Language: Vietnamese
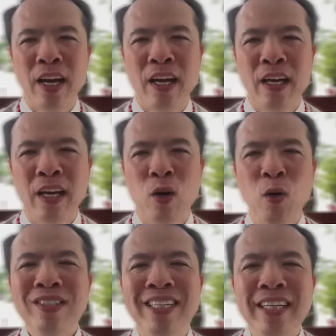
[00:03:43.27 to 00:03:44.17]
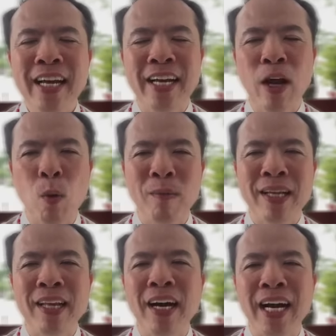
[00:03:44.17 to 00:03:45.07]
à, lúa chín đầy
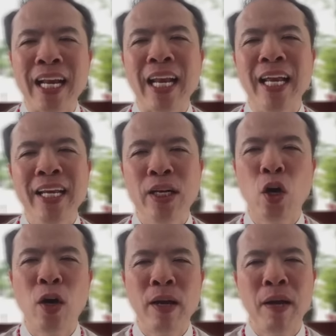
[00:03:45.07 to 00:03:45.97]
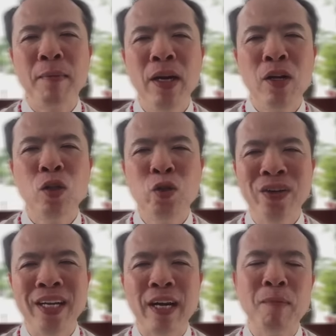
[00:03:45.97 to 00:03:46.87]
đồng mà thợ gặt lại ít con à, mới có
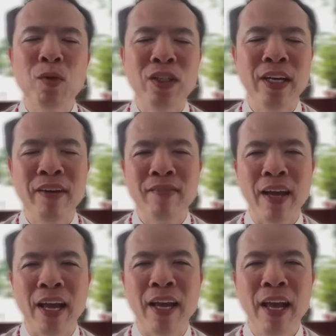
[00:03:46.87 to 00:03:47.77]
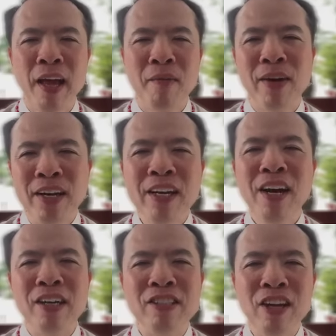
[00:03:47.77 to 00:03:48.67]
chuyến đi campuchia về và
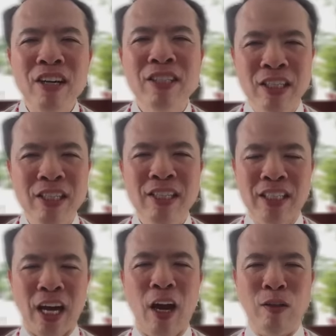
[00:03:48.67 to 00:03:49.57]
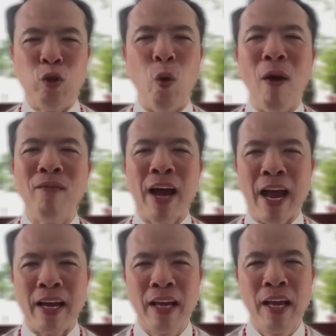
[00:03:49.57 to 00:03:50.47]
đứng ở giữa xứ sở chùa
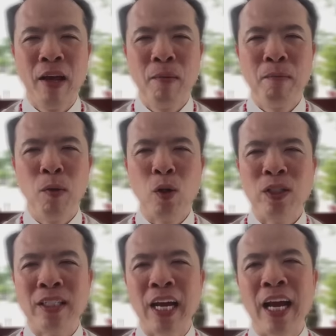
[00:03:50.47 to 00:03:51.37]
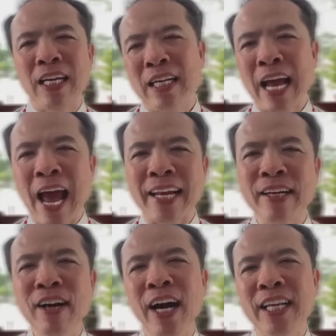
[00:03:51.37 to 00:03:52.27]
vàng một à,
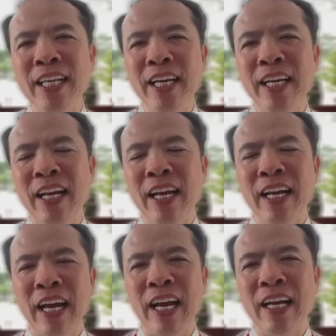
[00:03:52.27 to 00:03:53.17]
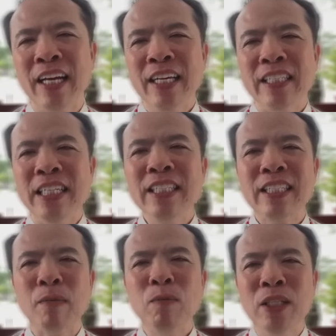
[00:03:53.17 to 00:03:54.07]
ngàn người thì là là
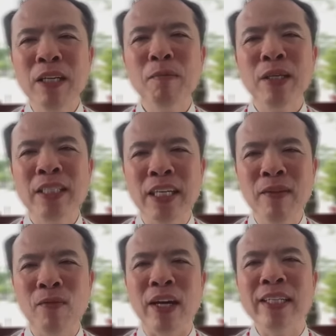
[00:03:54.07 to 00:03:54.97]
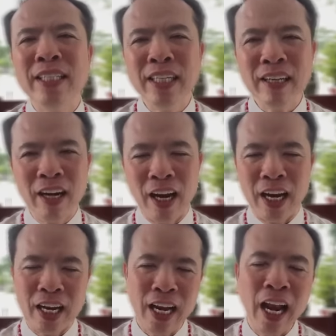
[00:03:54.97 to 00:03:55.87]
999,9
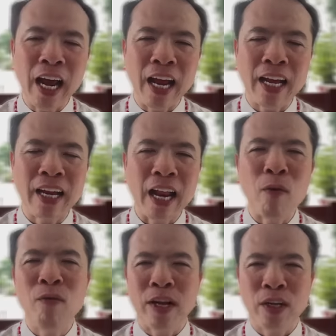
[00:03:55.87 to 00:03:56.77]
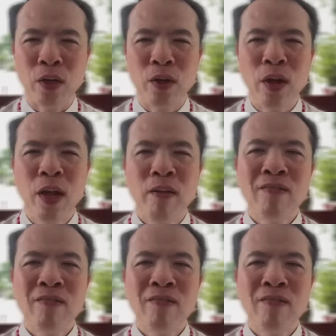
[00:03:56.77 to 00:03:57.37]
người đó là đạo Phật rồi